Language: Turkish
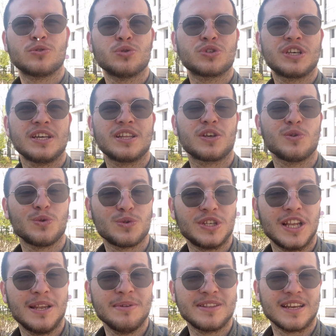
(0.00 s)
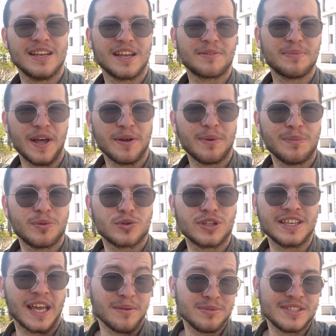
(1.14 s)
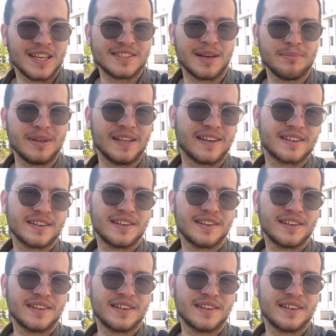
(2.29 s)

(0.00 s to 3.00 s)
Türkiye'deki 150 bin TL'lik bir araba burada 70-80 milyar.